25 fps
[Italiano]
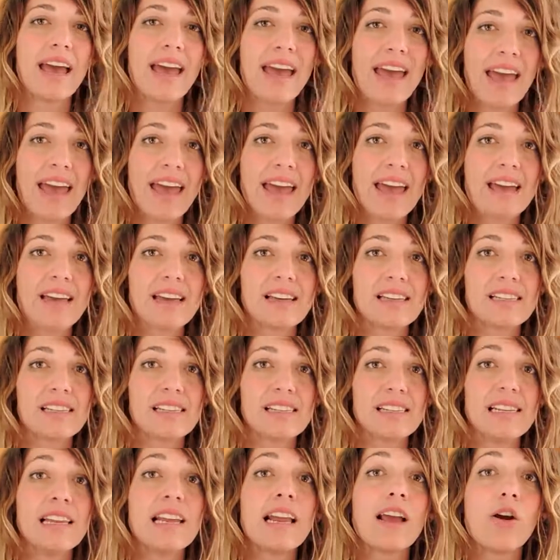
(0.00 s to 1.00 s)
e
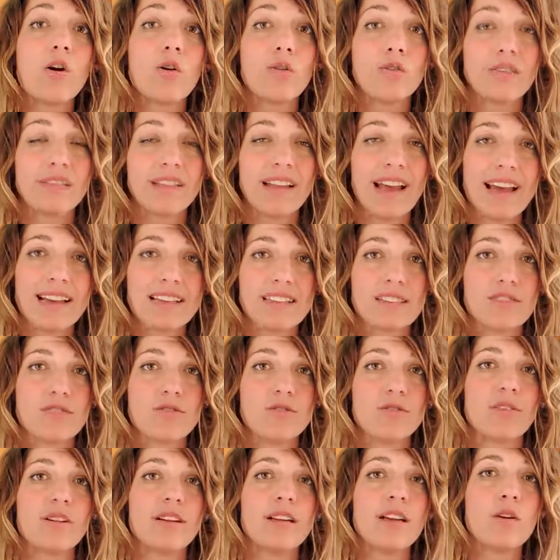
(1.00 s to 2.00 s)
eh, il
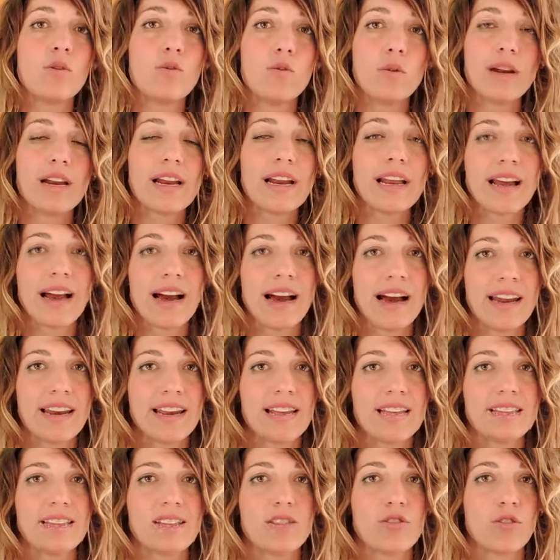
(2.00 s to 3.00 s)
contesto in cui il
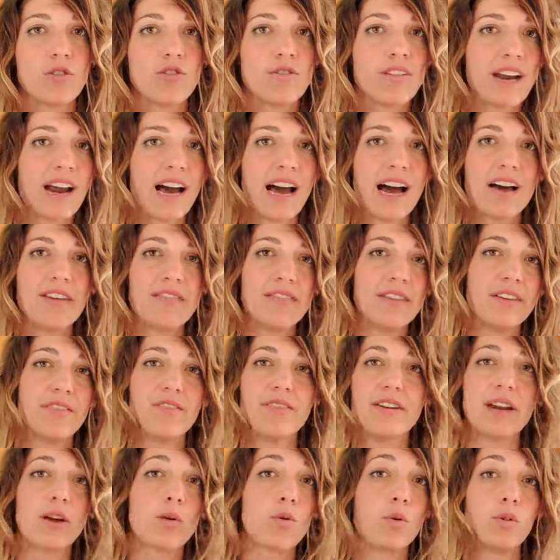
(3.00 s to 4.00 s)
cane si troverà a
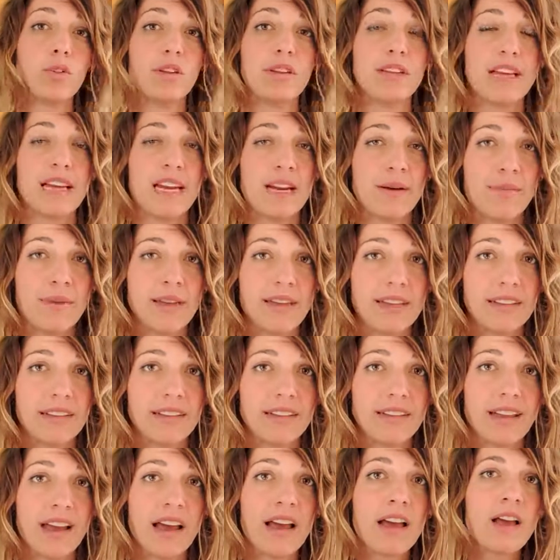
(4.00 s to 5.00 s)
vivere
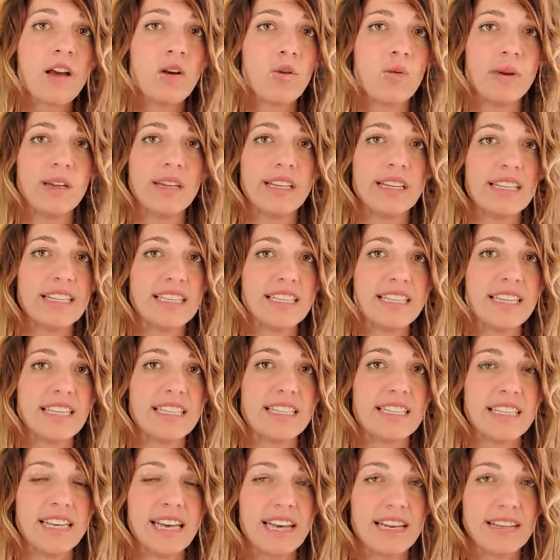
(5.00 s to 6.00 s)
quotidianamente, quindi
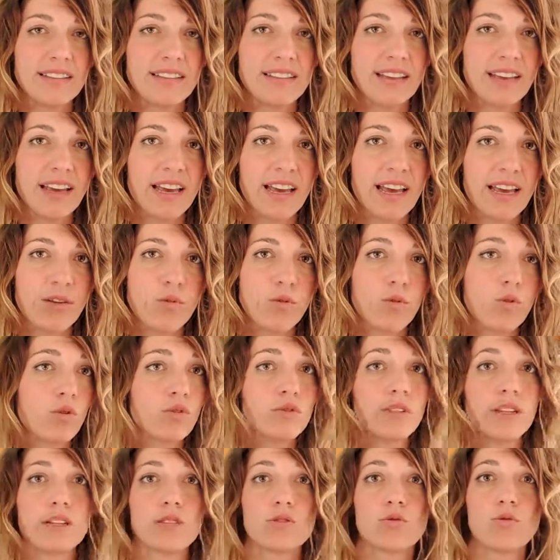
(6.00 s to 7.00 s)
se siete in un
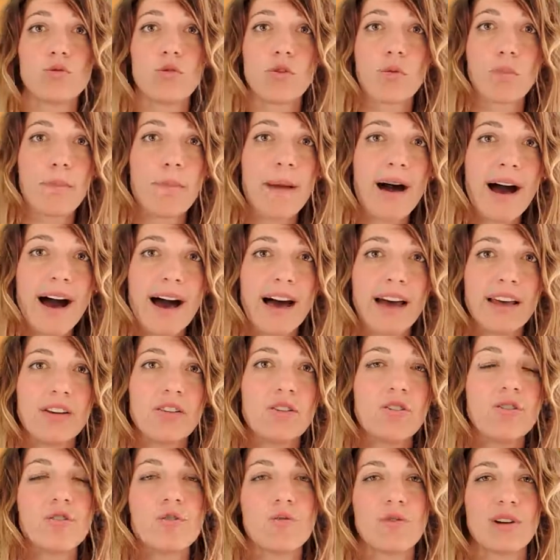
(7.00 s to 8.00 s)
contesto
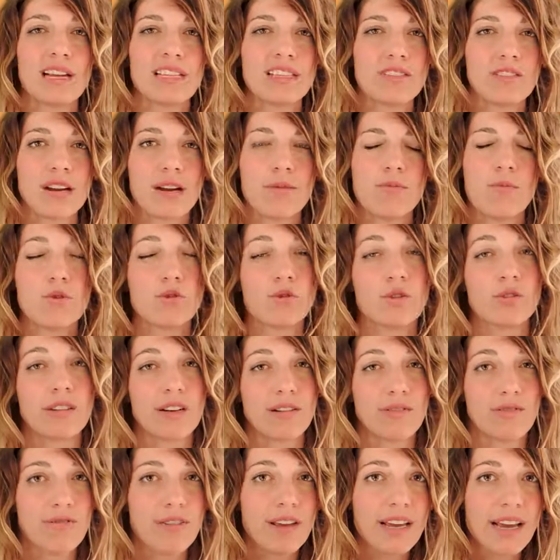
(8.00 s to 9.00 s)
urbano, in una zona molto
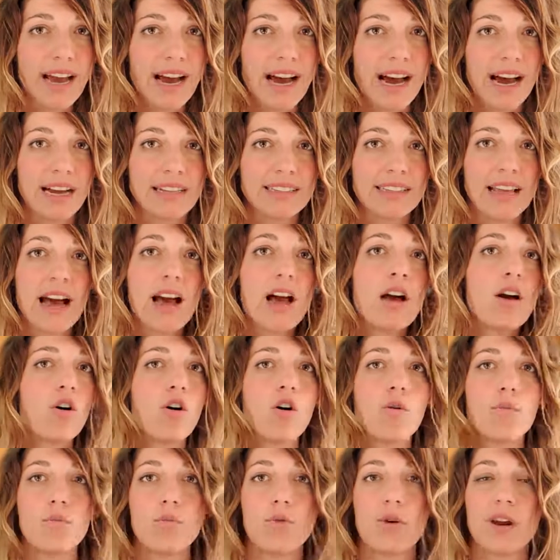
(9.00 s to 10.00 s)
trafficata
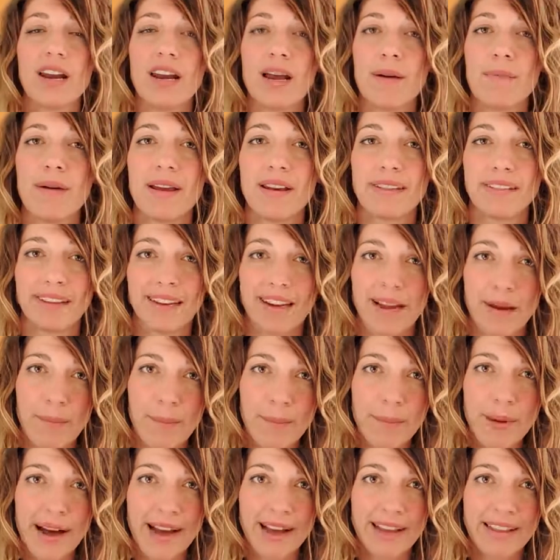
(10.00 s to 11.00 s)
oppure in aperta
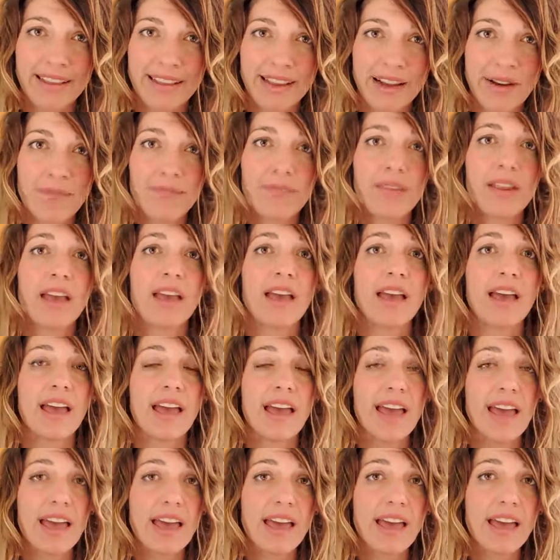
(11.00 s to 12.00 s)
campagna
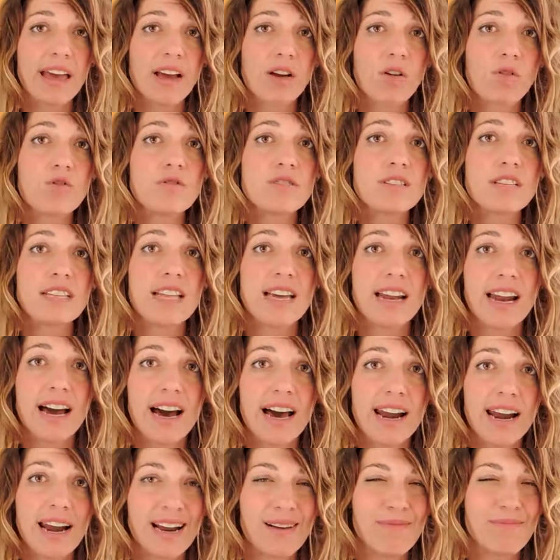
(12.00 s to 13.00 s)
e
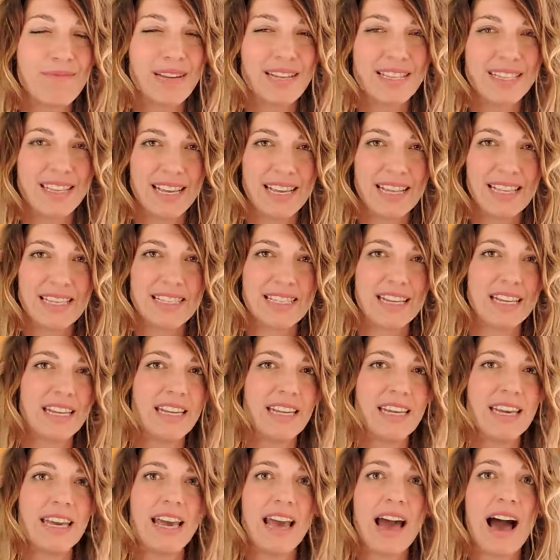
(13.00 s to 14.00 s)
considerare la presenza
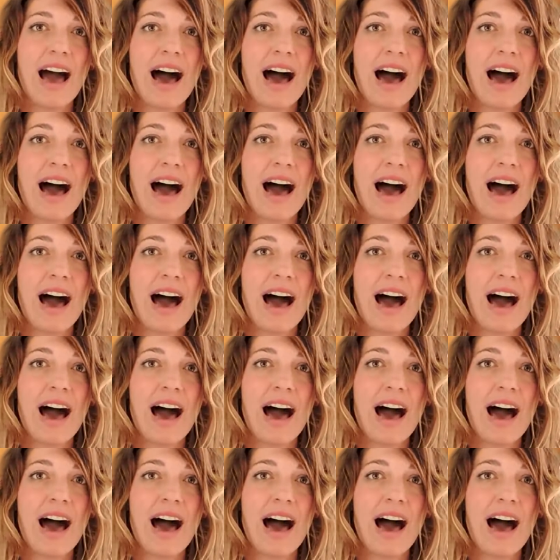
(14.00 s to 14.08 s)
di